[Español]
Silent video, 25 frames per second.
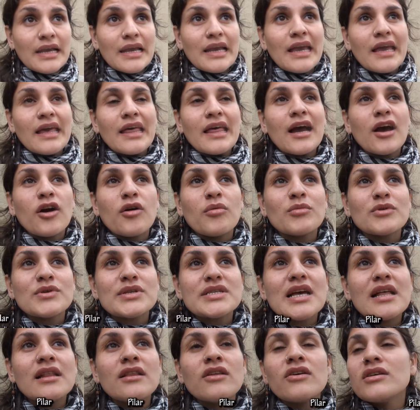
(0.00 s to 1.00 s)
queda como
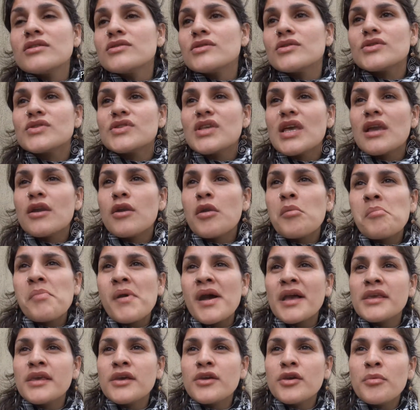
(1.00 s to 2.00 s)
saldo de esos seis
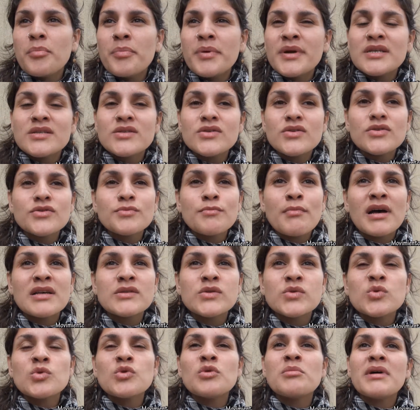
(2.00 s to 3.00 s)
compañeros presos,
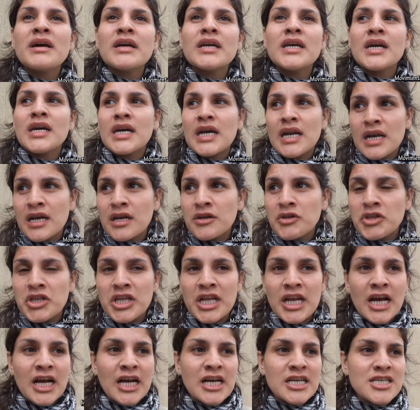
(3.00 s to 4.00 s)
más uno más que agarraron
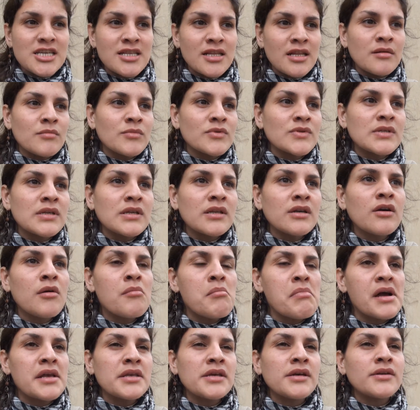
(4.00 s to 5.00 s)
de la calle, tenemos siete
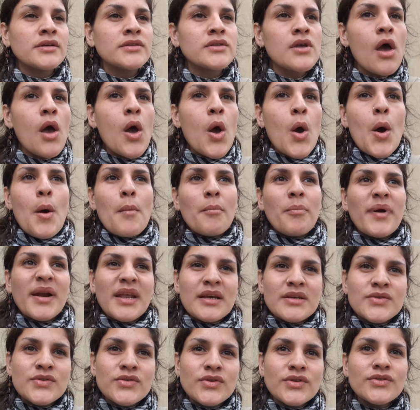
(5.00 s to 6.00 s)
compañeros
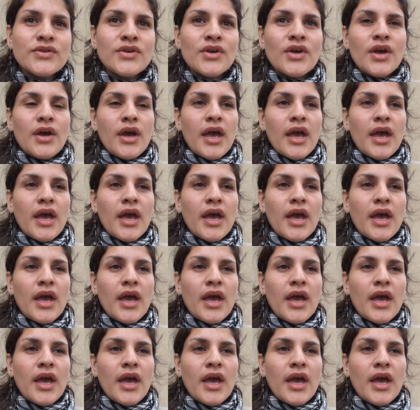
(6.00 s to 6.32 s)
presos,